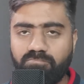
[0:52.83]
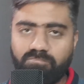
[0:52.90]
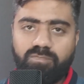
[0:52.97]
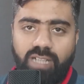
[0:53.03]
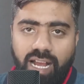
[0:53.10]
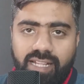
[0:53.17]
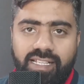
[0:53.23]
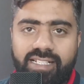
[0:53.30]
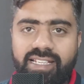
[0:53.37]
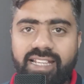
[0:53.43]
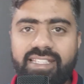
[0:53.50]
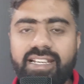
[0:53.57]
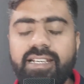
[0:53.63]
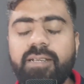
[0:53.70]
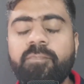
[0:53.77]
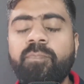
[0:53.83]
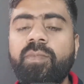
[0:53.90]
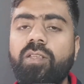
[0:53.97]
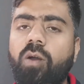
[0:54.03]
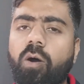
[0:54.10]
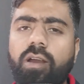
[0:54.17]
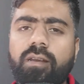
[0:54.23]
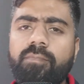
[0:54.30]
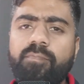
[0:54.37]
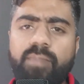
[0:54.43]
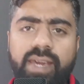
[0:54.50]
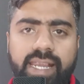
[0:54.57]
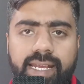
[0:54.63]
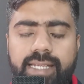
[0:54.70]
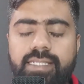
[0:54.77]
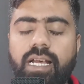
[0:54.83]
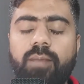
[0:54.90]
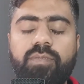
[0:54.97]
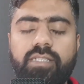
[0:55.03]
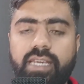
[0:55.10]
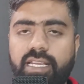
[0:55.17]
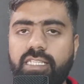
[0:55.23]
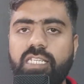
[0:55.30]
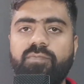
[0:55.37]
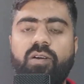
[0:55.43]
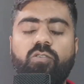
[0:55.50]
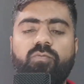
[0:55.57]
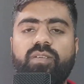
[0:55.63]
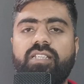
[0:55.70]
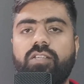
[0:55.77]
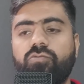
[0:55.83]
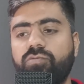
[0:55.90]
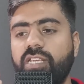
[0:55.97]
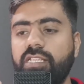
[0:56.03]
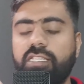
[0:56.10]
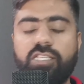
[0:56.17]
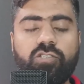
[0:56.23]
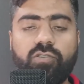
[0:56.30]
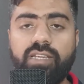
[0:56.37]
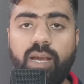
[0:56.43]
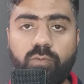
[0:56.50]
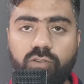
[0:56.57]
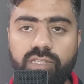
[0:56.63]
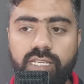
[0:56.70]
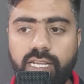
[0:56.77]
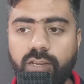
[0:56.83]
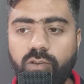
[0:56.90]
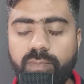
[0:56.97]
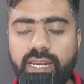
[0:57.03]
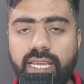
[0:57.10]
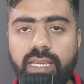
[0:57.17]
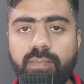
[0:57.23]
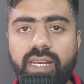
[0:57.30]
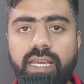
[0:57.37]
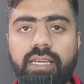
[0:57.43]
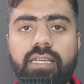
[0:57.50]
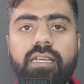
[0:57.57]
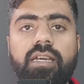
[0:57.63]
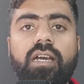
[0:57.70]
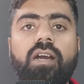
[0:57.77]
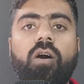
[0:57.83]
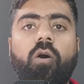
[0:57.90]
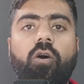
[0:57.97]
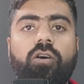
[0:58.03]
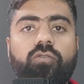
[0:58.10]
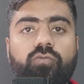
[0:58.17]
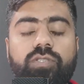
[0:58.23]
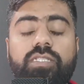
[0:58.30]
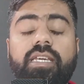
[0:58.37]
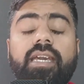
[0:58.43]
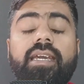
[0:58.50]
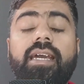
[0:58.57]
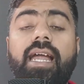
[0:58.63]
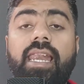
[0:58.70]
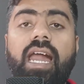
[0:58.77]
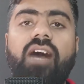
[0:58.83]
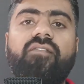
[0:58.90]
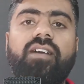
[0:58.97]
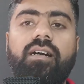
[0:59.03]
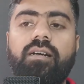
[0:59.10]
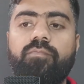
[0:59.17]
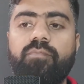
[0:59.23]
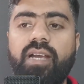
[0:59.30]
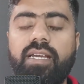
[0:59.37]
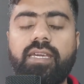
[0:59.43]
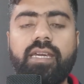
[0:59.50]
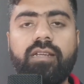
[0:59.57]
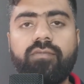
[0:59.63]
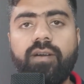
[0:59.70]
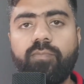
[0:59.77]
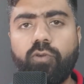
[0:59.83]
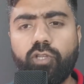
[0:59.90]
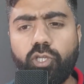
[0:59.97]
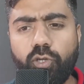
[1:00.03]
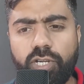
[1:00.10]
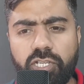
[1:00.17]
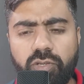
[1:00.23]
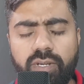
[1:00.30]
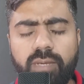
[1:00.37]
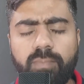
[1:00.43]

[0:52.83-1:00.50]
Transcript: कहाँ तक जाता है और मेरे हिसाब से एक चीज़ मैं और बता दूँ तीन चीज़ें तो ये आपको देखने को मिलेंगी मिलेंगी और उसके अलावा मैं कह रहा हूँ आपको छोटी छोटी